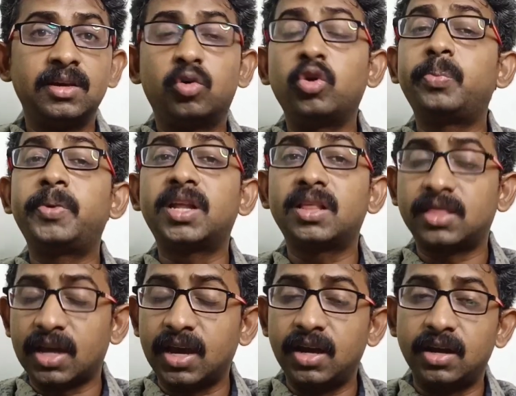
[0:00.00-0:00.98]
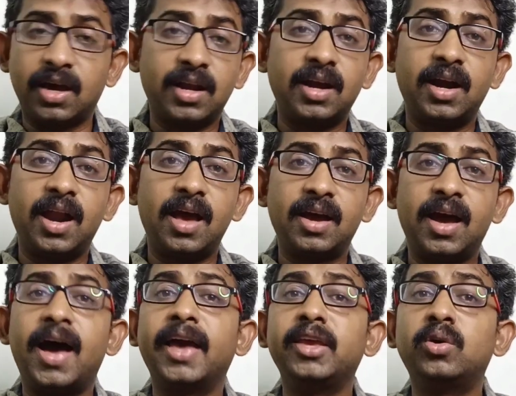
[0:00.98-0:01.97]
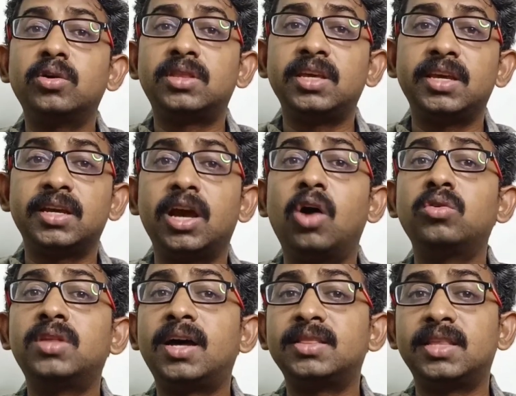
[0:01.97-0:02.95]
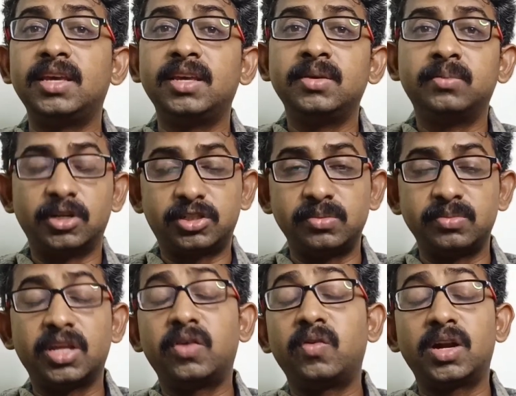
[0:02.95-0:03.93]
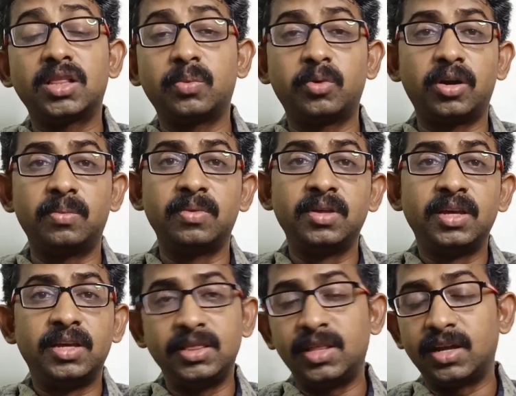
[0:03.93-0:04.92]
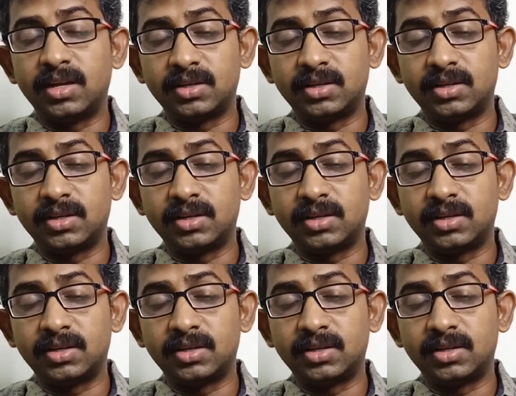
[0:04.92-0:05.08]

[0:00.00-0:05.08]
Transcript: குறிப்பிடத்தக்க நகரங்களாக அயோத்தி கவுதாத்தி மற்றும் திருவனந்தபுரம் இந்த